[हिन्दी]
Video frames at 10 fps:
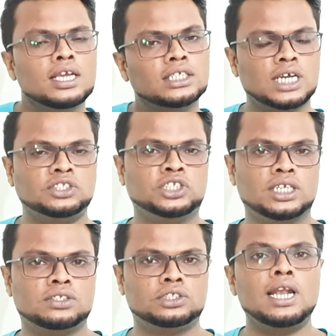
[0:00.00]
इसका
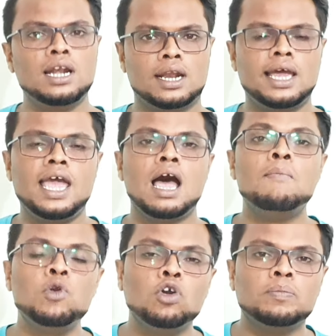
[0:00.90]
चक चल रहा है
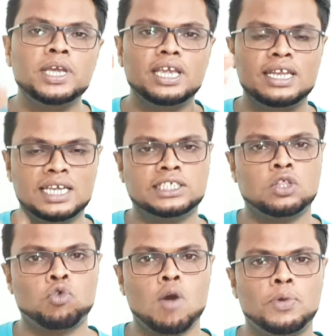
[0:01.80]
हम लोग भी इनके साथ
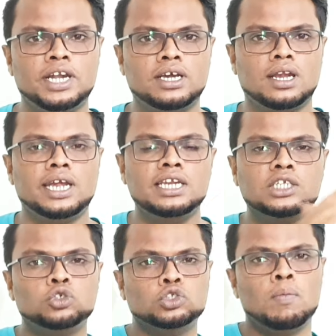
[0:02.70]
कोऑपरेट कर रहे हैं इनकी
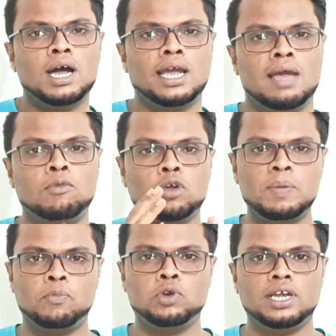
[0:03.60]
जो जो मांगे हम लोग भी
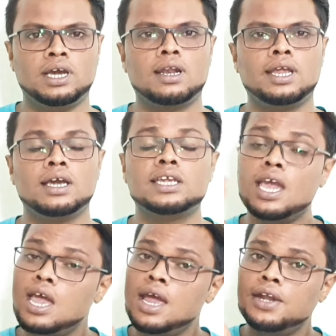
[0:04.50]
पूरी कर रहे हैं करके
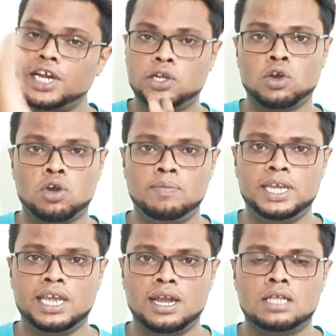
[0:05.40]
टिकटॉक का भी
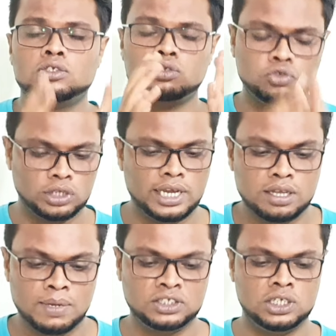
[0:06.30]
कहना है दोस्तों जो कि
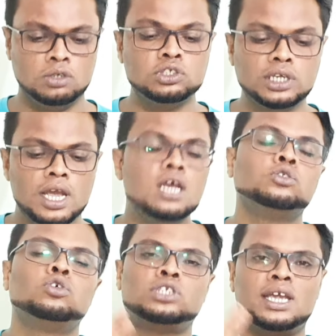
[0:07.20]
एकदम अच्छी न्यूज़ थी
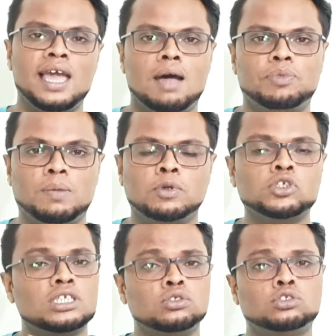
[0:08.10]
सोचा ये आप तक
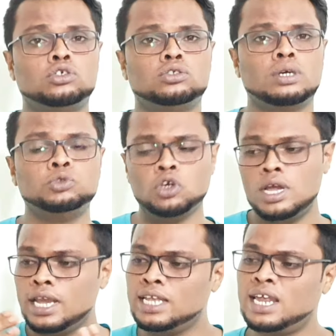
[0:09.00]
पहुंचा दोस्तों समझो
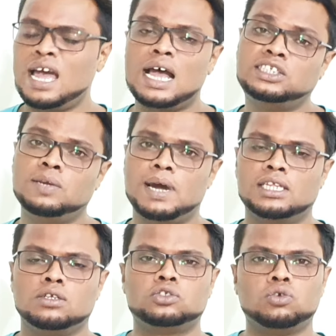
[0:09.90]
इधर अच्छी बात
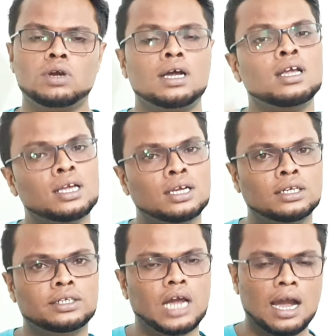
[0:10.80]
है दोस्तों
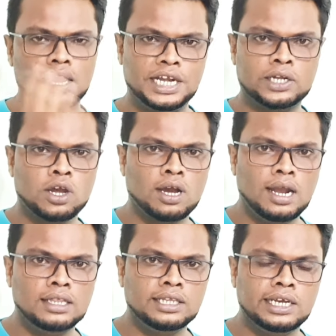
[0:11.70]
अगर टिकटॉक
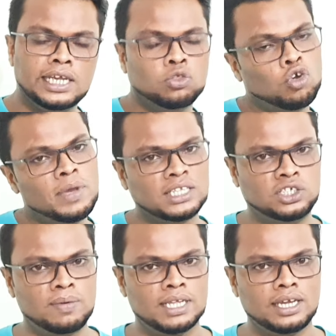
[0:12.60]
गलत निकली तो भी अच्छी
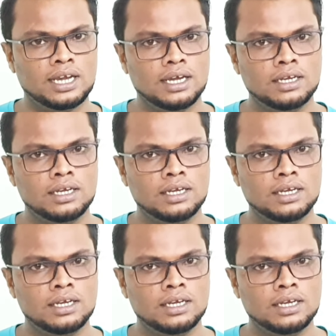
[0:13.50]
बात है